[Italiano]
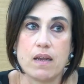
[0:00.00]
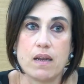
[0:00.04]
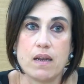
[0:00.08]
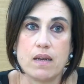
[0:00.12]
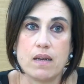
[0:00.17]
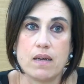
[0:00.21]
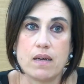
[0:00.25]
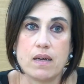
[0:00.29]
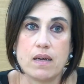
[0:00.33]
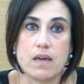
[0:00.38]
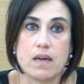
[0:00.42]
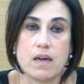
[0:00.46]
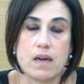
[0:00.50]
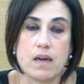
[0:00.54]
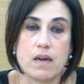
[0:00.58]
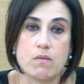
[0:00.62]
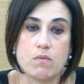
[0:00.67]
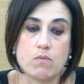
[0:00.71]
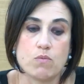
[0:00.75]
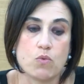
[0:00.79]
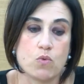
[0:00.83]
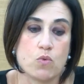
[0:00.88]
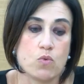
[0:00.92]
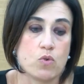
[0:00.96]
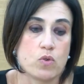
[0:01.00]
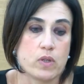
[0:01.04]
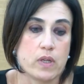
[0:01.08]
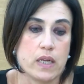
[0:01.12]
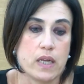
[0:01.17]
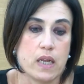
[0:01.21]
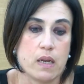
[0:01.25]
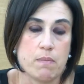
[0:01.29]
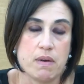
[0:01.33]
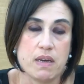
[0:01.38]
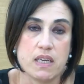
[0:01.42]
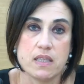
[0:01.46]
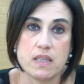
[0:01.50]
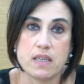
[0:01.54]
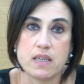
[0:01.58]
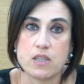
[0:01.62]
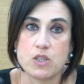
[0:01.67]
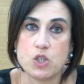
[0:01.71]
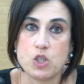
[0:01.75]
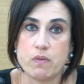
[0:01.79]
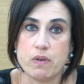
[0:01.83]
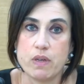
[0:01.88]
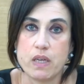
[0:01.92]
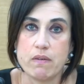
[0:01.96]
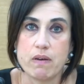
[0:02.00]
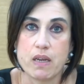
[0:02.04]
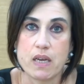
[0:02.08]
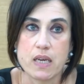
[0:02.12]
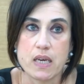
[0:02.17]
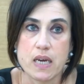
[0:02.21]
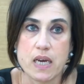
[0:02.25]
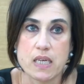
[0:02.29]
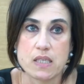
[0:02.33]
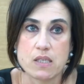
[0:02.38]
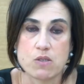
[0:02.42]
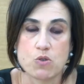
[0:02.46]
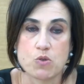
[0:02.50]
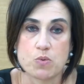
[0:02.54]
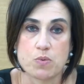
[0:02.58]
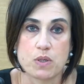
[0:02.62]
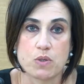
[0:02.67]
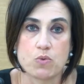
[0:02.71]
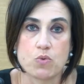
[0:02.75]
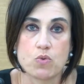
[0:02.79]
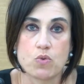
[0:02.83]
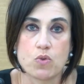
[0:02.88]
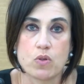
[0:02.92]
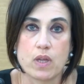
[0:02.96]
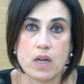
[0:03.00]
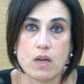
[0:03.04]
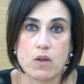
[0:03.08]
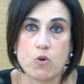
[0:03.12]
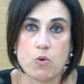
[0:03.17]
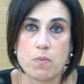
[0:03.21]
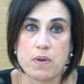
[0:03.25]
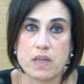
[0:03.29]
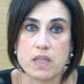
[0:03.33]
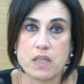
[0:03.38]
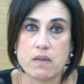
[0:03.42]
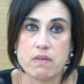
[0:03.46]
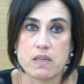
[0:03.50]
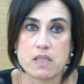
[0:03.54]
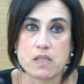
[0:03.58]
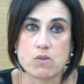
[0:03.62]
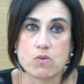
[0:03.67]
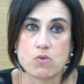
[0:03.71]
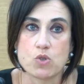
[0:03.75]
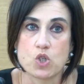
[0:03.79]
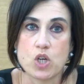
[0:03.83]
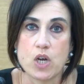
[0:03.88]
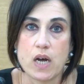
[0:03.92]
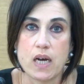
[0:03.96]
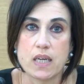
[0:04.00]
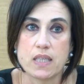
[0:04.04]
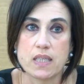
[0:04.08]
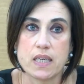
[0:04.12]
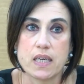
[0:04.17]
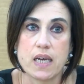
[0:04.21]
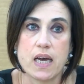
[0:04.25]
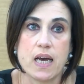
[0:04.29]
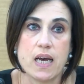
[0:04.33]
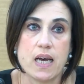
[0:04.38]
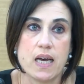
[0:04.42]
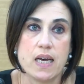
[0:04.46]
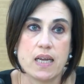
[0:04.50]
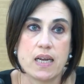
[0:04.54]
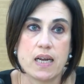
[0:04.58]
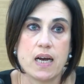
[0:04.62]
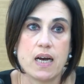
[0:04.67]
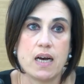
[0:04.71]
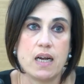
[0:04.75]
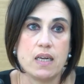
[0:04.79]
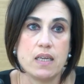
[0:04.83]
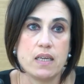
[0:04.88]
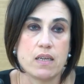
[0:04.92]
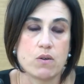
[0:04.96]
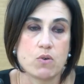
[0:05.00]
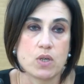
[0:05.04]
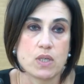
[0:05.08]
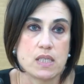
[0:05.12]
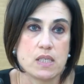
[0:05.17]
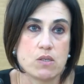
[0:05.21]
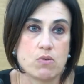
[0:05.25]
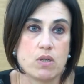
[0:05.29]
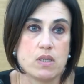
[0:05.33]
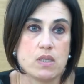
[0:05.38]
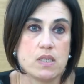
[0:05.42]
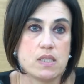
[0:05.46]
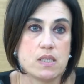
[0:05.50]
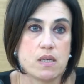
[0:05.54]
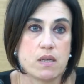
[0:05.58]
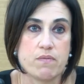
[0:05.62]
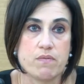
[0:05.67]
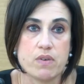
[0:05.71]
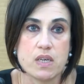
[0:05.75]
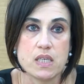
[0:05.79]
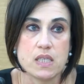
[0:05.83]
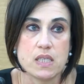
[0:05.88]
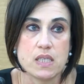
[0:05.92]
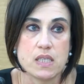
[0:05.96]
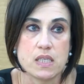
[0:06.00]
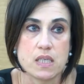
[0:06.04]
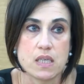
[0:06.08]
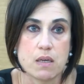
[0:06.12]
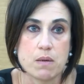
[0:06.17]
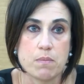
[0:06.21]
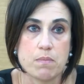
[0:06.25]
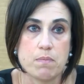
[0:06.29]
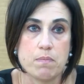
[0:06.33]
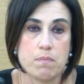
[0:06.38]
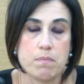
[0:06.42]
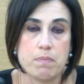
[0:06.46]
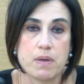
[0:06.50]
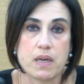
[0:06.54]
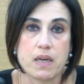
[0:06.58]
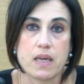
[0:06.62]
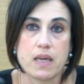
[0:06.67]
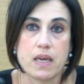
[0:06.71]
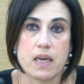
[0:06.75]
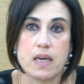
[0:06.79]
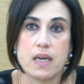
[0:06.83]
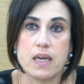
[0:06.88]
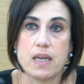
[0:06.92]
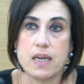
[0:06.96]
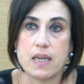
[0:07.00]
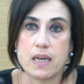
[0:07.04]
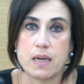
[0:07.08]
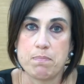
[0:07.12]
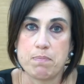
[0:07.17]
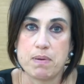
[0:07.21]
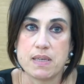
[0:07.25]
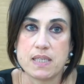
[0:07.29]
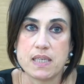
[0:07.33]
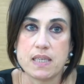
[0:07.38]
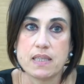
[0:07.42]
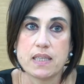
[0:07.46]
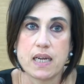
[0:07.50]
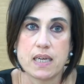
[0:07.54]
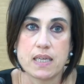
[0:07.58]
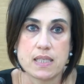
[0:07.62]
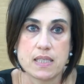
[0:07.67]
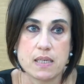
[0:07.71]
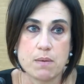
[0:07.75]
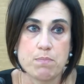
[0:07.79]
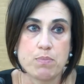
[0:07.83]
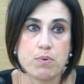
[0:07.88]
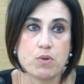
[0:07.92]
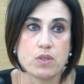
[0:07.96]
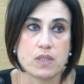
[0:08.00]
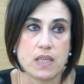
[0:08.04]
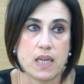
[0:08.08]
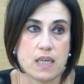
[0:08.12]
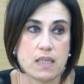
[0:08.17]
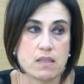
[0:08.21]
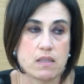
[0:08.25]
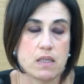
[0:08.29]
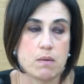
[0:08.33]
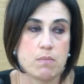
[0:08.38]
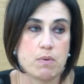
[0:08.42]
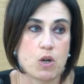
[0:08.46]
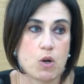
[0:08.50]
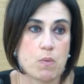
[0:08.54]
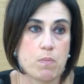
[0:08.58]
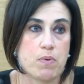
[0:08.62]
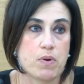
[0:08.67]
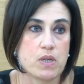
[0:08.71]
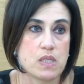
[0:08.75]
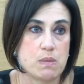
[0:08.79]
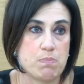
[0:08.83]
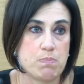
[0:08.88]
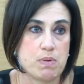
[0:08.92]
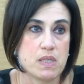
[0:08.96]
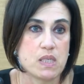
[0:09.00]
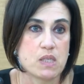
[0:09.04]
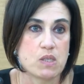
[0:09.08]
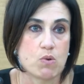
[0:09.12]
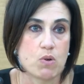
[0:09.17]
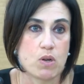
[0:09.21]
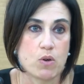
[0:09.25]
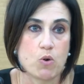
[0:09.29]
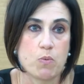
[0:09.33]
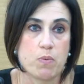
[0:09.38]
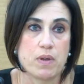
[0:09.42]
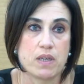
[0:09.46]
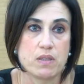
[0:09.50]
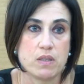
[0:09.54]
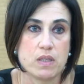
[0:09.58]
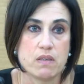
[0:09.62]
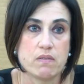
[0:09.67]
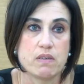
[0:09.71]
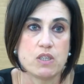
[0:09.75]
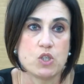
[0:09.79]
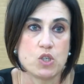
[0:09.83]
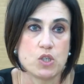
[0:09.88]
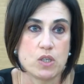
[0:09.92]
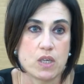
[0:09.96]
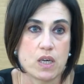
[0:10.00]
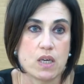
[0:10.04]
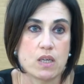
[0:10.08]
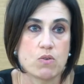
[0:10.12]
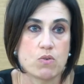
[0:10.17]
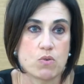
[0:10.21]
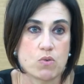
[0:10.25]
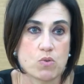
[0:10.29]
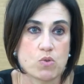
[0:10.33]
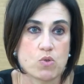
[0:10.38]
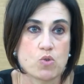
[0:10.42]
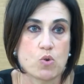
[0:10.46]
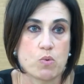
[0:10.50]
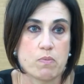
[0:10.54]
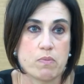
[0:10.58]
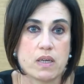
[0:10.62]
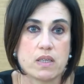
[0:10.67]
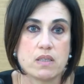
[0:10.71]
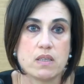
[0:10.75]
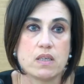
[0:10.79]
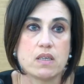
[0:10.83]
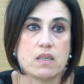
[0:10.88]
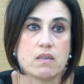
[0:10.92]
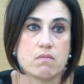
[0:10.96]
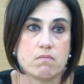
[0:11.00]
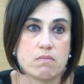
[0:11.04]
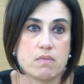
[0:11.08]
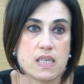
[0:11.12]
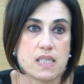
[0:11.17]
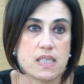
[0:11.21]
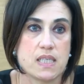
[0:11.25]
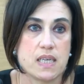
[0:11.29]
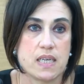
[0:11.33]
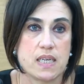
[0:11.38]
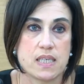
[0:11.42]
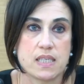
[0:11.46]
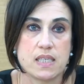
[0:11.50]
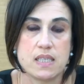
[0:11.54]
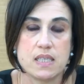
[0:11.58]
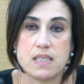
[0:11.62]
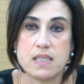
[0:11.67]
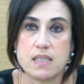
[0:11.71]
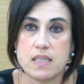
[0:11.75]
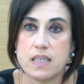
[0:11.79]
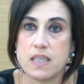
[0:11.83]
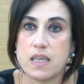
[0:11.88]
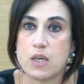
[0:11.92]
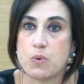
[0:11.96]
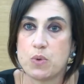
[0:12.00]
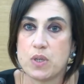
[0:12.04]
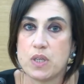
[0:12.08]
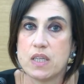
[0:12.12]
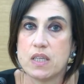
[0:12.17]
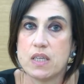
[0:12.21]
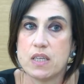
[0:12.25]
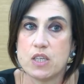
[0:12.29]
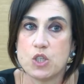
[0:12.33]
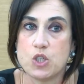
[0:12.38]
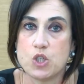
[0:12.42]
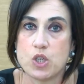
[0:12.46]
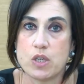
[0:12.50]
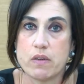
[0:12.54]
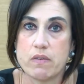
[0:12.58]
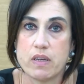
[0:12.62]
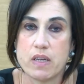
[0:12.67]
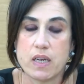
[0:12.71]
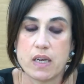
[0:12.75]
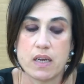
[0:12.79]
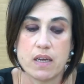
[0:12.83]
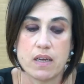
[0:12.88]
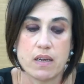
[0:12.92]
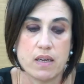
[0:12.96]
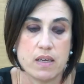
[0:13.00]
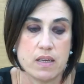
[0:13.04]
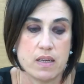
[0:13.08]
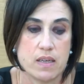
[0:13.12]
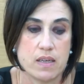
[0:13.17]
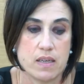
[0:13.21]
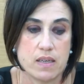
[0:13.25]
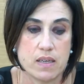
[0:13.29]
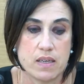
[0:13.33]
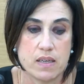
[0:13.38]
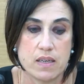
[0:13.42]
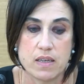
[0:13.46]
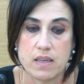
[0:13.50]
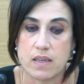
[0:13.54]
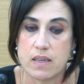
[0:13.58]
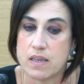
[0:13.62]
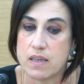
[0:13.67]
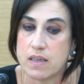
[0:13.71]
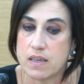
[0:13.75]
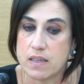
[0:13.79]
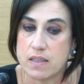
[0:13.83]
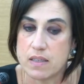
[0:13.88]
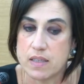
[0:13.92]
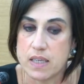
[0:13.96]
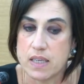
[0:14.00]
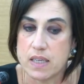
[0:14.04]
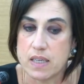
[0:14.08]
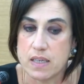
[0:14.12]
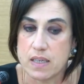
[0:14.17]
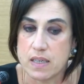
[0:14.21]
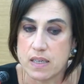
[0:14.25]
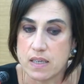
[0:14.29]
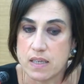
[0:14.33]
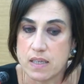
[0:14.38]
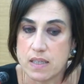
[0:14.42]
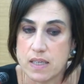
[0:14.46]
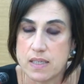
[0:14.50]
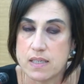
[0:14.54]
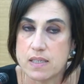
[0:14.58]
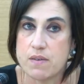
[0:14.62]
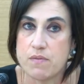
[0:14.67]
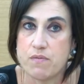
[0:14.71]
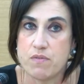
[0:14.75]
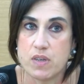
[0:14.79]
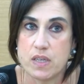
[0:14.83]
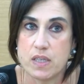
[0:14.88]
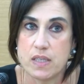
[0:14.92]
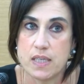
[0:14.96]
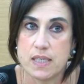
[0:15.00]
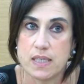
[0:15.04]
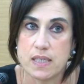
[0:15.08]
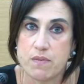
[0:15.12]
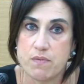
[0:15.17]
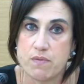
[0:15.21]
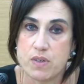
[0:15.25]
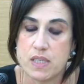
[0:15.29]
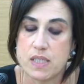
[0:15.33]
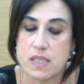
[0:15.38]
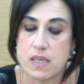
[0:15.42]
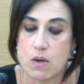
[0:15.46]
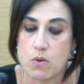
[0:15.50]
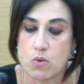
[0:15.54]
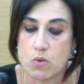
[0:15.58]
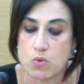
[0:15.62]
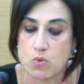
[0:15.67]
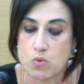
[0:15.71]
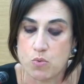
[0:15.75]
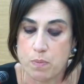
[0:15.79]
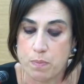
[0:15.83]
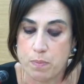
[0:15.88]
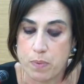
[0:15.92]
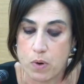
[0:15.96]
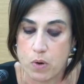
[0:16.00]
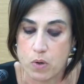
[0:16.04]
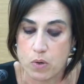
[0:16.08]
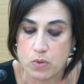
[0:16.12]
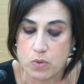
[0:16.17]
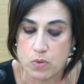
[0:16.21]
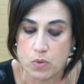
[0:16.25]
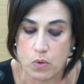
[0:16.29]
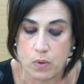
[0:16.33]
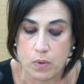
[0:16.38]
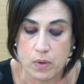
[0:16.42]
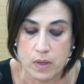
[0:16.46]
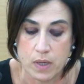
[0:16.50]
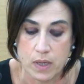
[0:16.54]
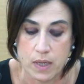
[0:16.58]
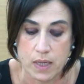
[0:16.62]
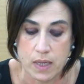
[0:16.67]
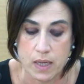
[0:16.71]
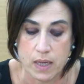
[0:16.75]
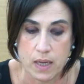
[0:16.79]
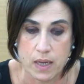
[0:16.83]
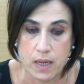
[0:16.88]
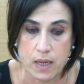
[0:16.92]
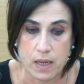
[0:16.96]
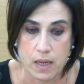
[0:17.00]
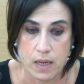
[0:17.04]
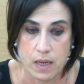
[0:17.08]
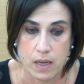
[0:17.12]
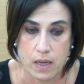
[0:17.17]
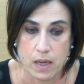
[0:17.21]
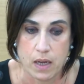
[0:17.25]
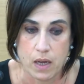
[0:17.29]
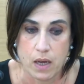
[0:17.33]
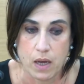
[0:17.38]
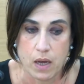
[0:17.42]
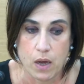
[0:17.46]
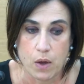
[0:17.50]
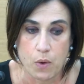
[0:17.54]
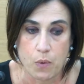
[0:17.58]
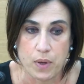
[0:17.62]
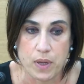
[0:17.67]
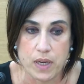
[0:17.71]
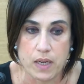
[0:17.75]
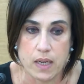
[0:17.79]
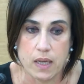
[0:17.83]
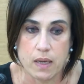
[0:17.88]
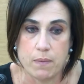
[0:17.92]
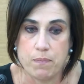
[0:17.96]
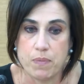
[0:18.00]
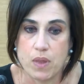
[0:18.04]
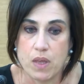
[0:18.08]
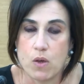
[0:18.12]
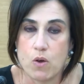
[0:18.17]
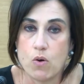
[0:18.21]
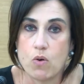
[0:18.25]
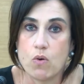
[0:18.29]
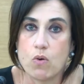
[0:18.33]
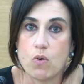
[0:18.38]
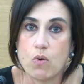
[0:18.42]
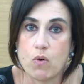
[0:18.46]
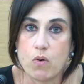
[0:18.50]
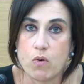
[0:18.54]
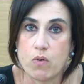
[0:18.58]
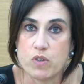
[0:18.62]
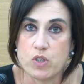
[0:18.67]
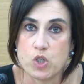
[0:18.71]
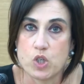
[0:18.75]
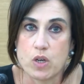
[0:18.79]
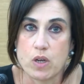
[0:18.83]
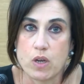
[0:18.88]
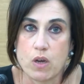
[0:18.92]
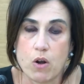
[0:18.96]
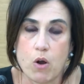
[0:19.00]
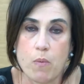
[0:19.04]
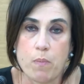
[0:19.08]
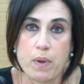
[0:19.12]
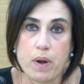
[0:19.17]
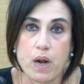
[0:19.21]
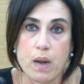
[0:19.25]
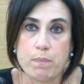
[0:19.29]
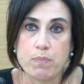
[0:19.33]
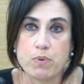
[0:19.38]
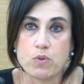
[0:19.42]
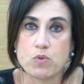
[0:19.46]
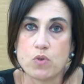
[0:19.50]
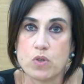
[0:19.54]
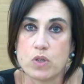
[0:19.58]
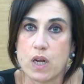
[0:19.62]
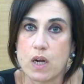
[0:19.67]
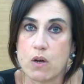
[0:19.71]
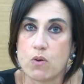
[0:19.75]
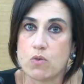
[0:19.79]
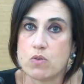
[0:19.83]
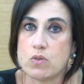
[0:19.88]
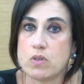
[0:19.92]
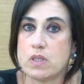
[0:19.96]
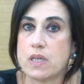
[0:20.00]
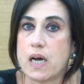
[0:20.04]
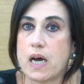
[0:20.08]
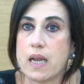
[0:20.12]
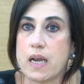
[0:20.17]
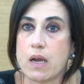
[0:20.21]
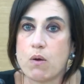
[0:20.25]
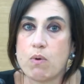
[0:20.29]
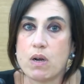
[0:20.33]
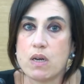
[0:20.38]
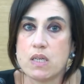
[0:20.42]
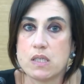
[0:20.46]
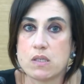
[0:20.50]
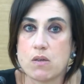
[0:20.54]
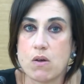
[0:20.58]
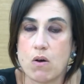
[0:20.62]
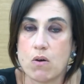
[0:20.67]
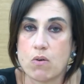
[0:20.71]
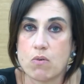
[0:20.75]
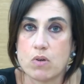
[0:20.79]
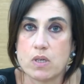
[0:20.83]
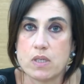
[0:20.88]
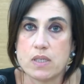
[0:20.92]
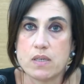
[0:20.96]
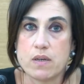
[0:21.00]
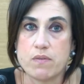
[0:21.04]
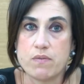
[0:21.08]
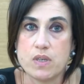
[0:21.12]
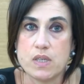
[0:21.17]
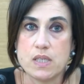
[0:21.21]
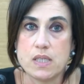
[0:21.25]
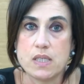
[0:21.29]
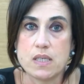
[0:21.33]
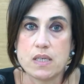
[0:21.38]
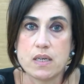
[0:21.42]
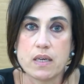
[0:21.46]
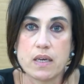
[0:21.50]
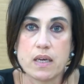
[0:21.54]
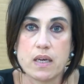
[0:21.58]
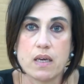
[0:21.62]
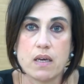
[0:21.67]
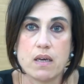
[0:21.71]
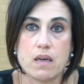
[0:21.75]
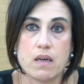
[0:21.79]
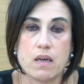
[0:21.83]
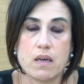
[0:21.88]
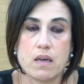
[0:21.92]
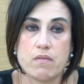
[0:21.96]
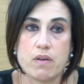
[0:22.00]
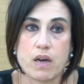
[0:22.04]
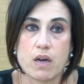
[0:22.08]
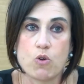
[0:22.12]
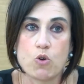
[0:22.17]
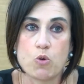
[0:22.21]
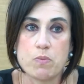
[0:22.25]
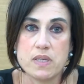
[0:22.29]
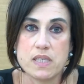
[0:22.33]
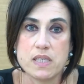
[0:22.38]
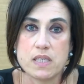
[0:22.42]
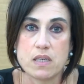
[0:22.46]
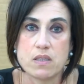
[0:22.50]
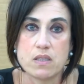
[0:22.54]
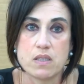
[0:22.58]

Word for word: la, uno degli elementi che ci veniva richiesto soprattutto dalle cooperative associate era l'erogazione di servizi, perché la rappresentanza è importante, però poi spesso le cooperative ci chiedono insomma, di essere assistite e quindi di ricevere eh, dei, dei, dei servizi a loro supporto. Quindi io vi cercherò per l'appunto di raccontare quali sono i servizi che eh, vengono messi a